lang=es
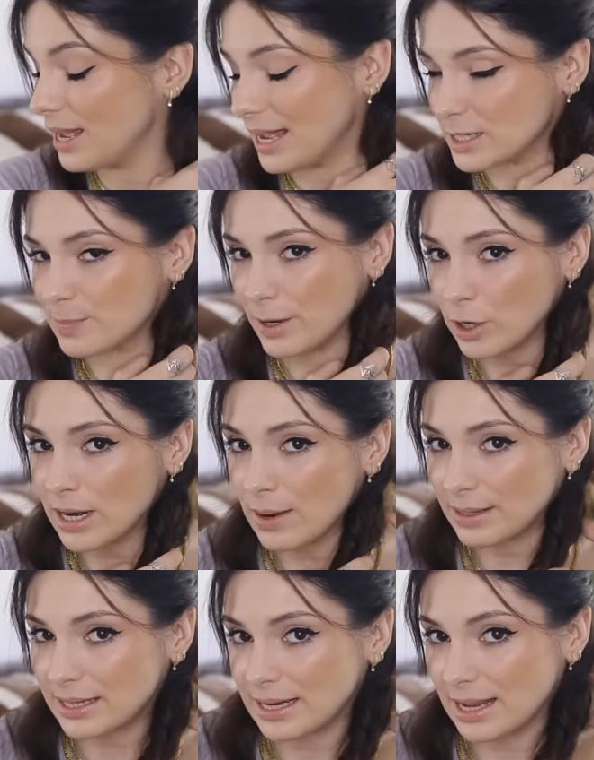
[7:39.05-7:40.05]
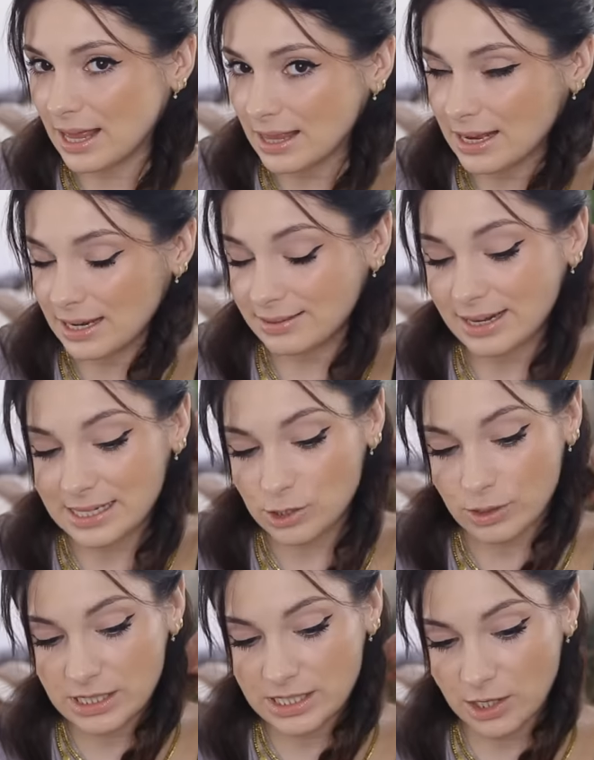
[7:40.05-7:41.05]
Espero que la batería del
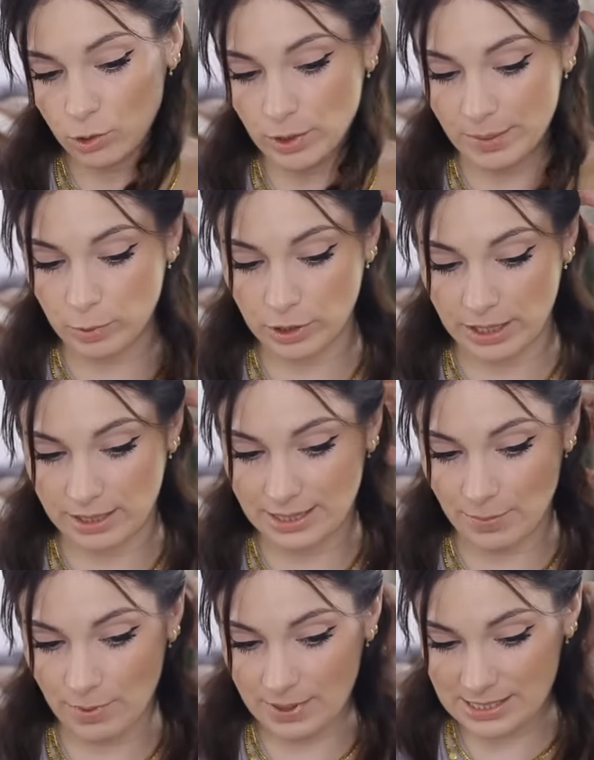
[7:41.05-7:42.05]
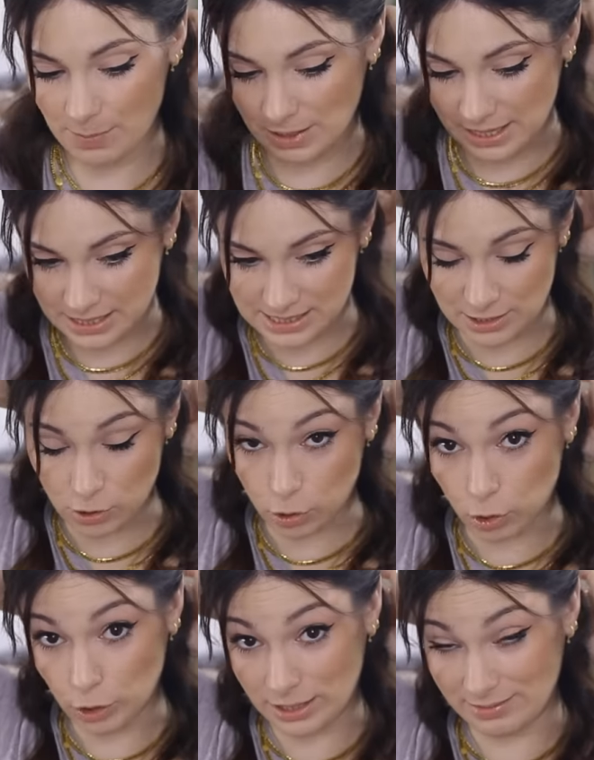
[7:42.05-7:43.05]
trasto este dure, porque ya me vais a explicar, si no,
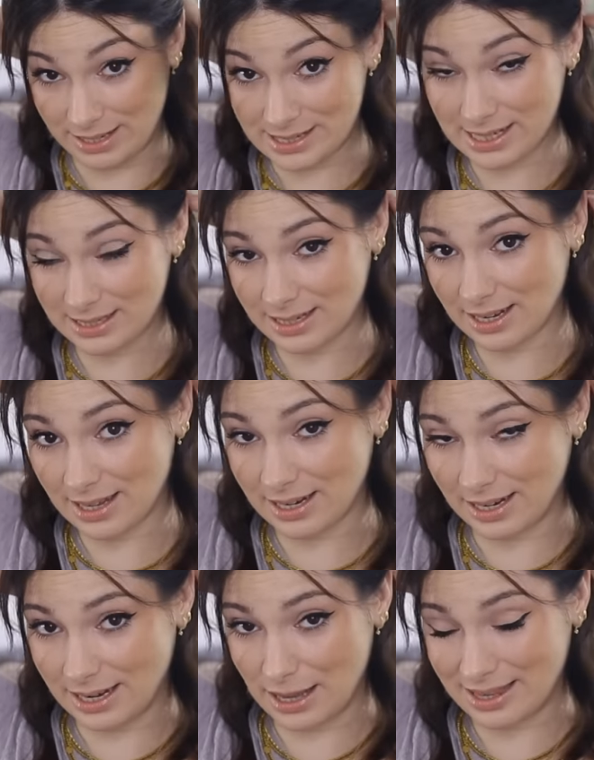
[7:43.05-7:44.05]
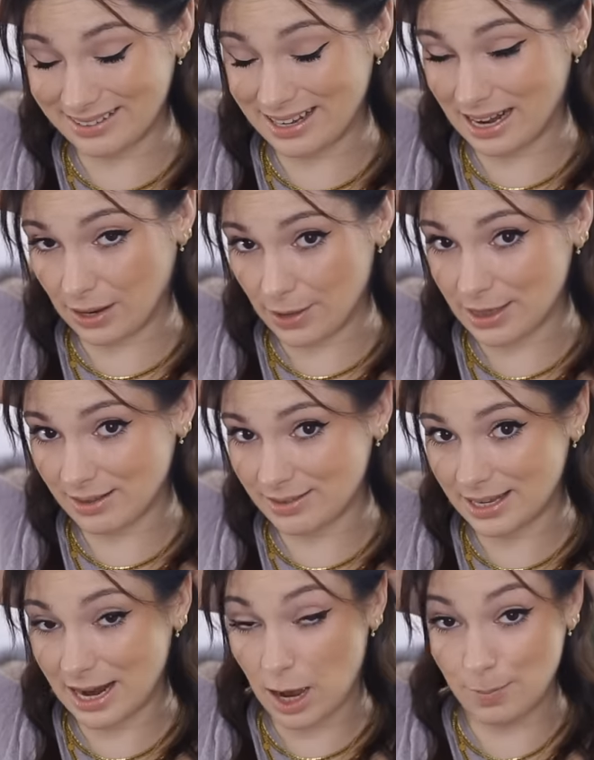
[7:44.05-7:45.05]
con lo que tienes que tardar en hacerte la cabeza
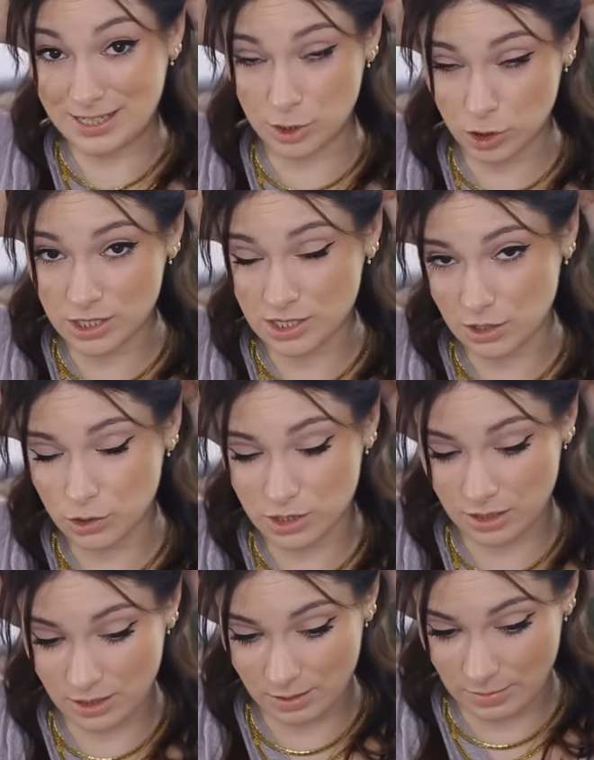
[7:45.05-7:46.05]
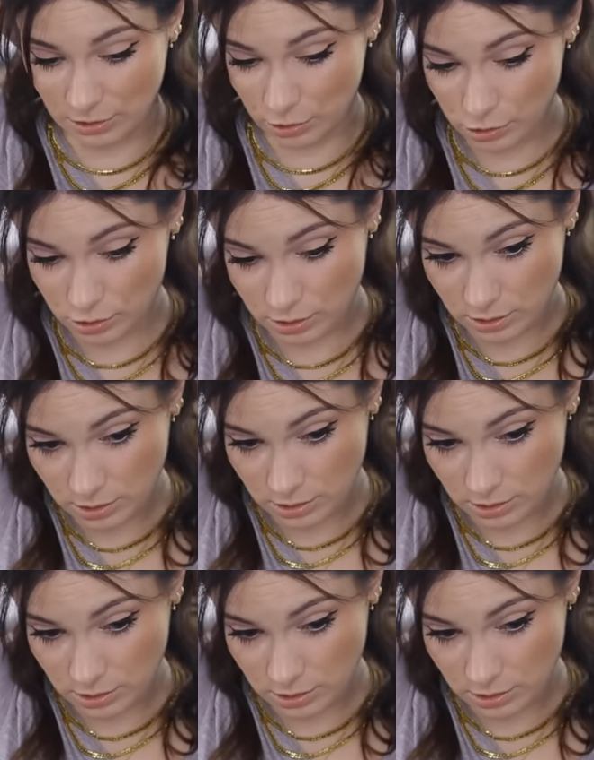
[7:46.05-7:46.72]
entera a mechones de 2 centímetros...